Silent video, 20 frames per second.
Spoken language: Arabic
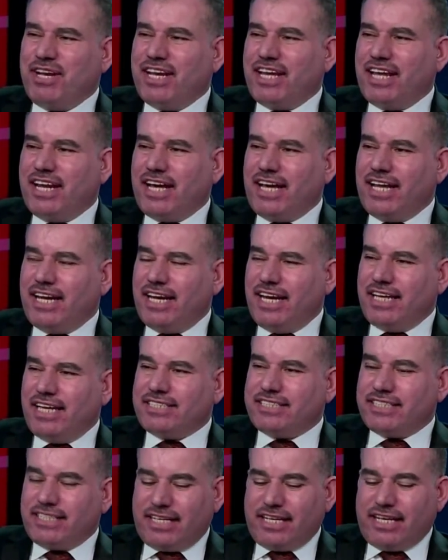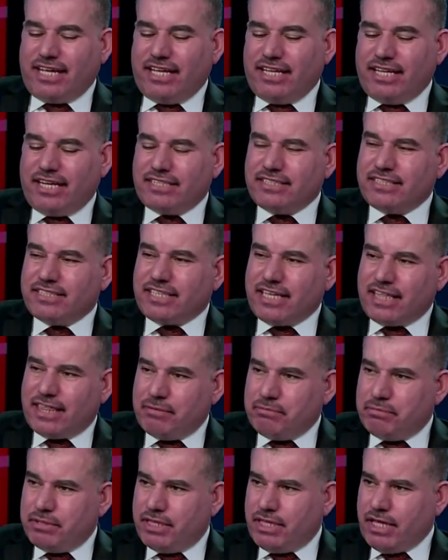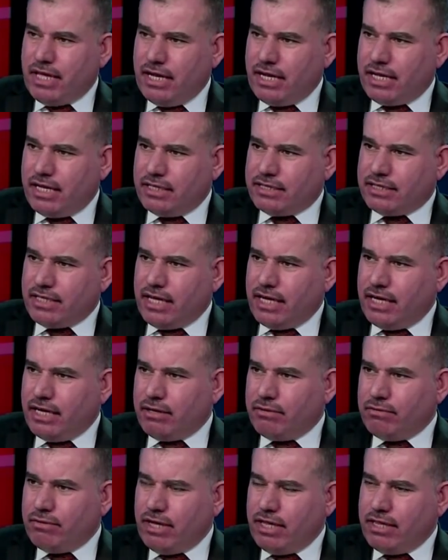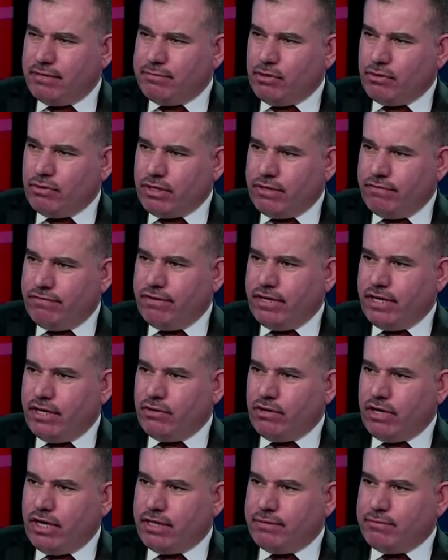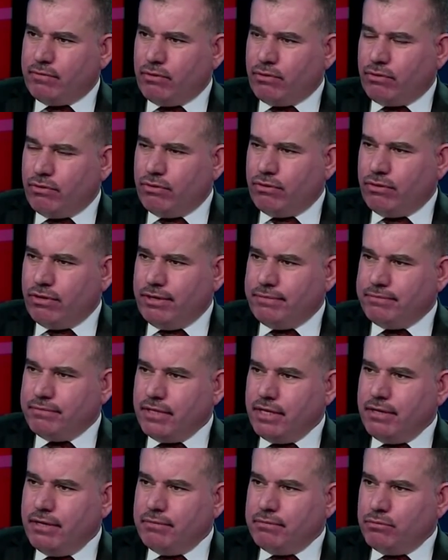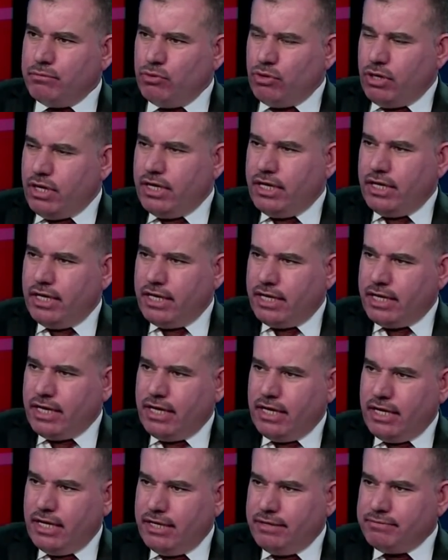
يعني ليش يعني ردت اثبت ذلك للتاريخ وهذا موقف لانه هذا موضوع مو انا اللي قايله